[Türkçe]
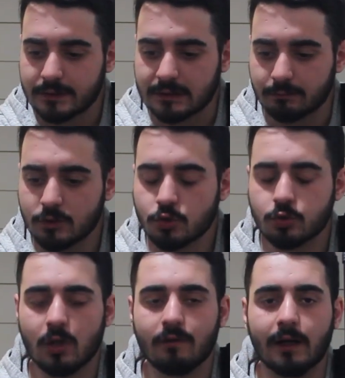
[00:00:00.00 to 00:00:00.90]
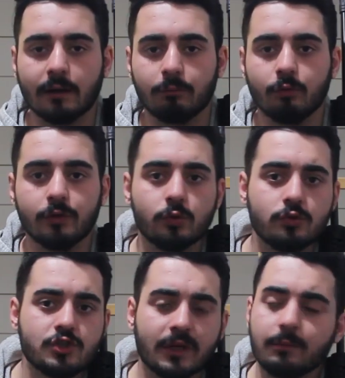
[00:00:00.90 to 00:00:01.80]
Şimdi şu da var. Bu
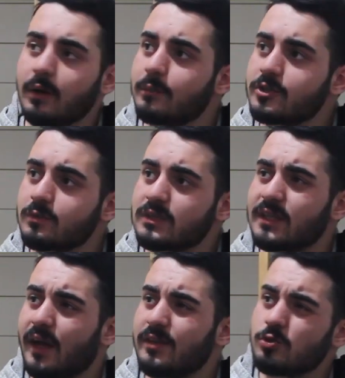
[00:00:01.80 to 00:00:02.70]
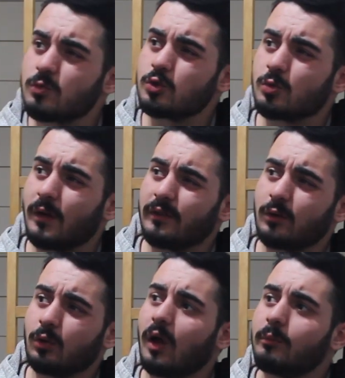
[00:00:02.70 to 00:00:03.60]
videoyu çekme amacımız sadece Müslümanlar
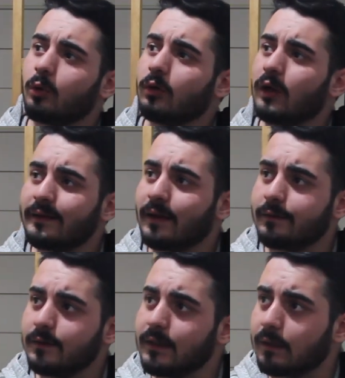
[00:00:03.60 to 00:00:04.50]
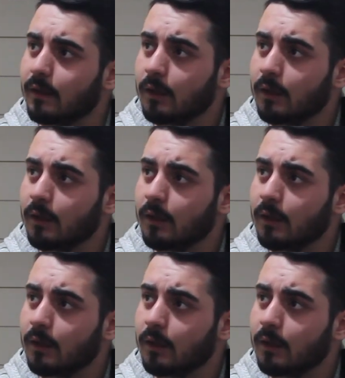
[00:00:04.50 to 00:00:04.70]
olan bir olaydan değil.